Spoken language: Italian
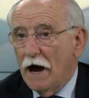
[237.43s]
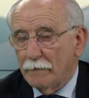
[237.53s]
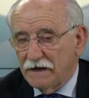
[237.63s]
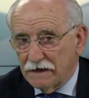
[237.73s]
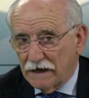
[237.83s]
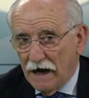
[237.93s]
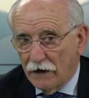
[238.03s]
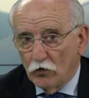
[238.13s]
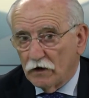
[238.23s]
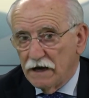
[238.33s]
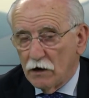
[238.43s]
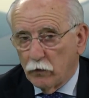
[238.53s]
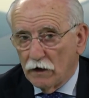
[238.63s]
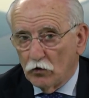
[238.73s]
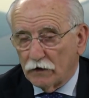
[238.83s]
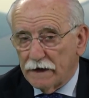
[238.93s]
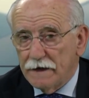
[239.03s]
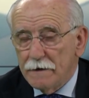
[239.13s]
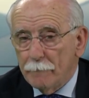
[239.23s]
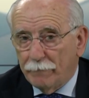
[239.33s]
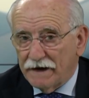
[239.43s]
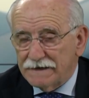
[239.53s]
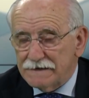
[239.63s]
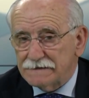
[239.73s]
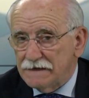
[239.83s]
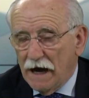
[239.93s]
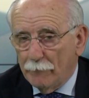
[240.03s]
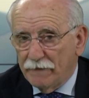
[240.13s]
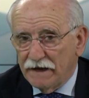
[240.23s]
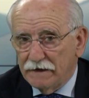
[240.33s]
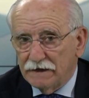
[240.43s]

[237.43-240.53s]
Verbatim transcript: americano che è quello che Parisi ha ben